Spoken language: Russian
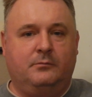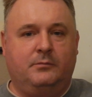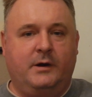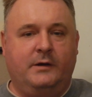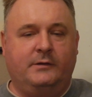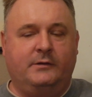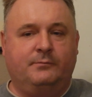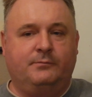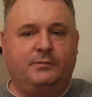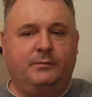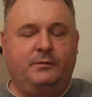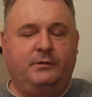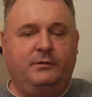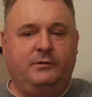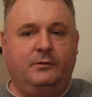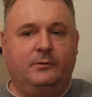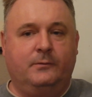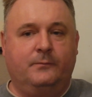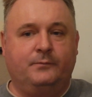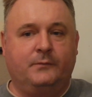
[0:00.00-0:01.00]
Байден
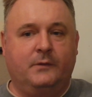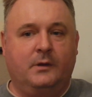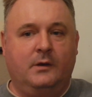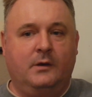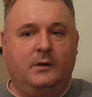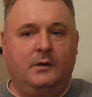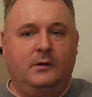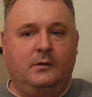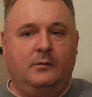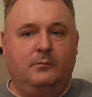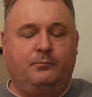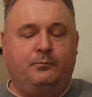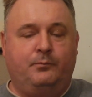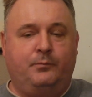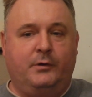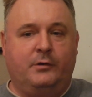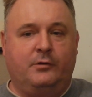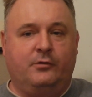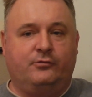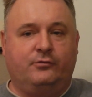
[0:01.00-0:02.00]
победил.
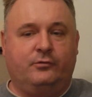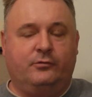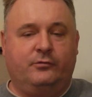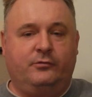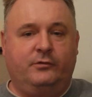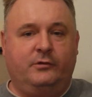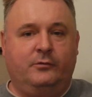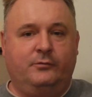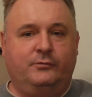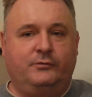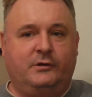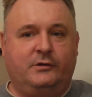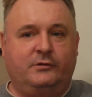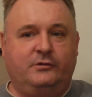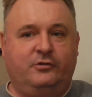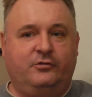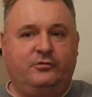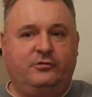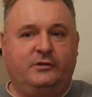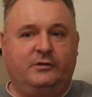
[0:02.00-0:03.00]
Первое, что он сделал,
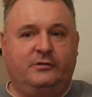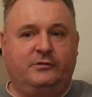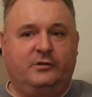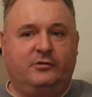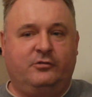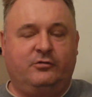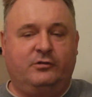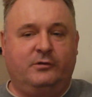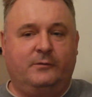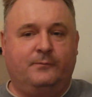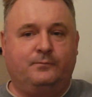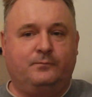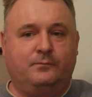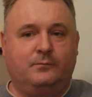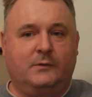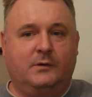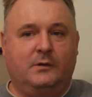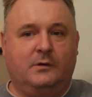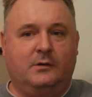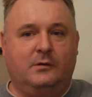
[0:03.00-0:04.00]
технично достаточно.
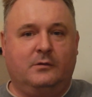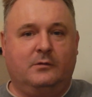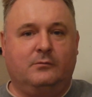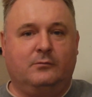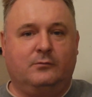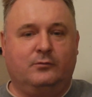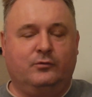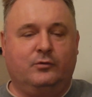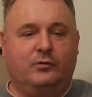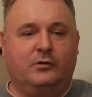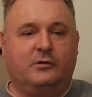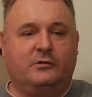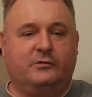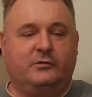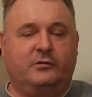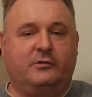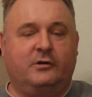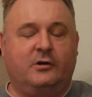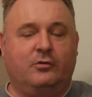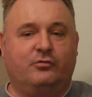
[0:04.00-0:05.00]
У него,
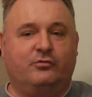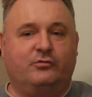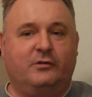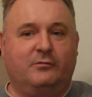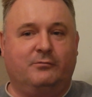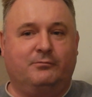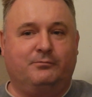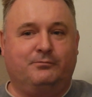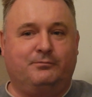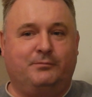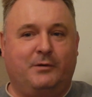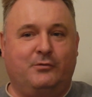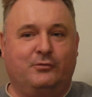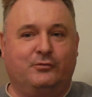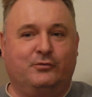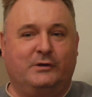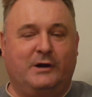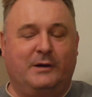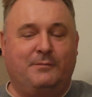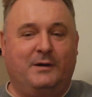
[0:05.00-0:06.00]
кстати, хорошая, наверное, по
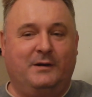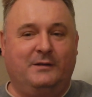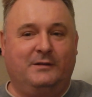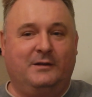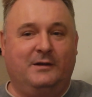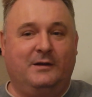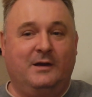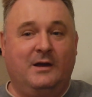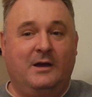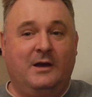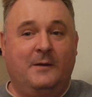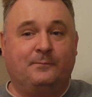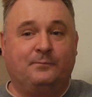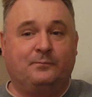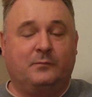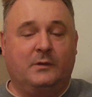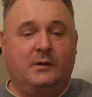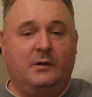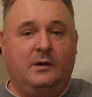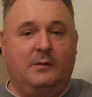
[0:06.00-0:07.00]
ходу команда
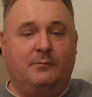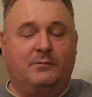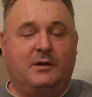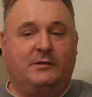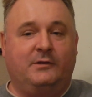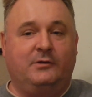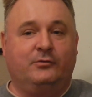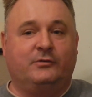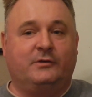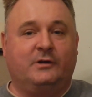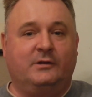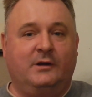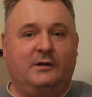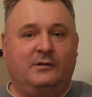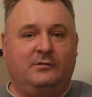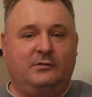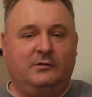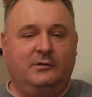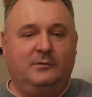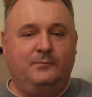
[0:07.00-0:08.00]
обратился к
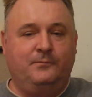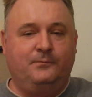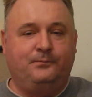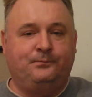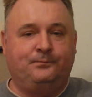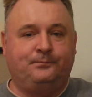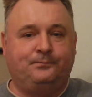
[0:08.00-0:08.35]
нации